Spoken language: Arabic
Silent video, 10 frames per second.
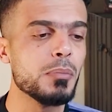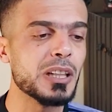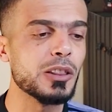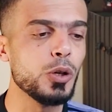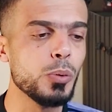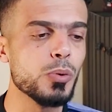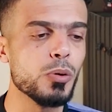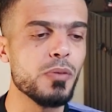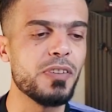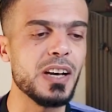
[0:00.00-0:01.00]
مطلوب
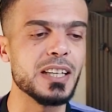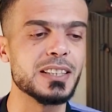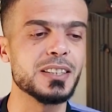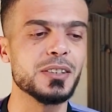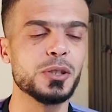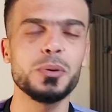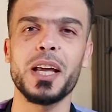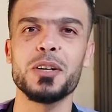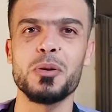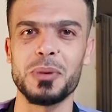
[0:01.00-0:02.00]
ومفلس شو
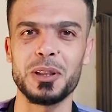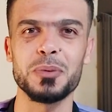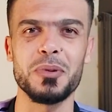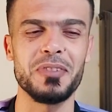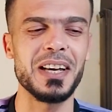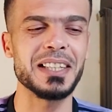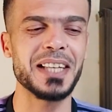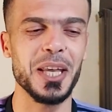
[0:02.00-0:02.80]
يعني هو مطلوب ومفلس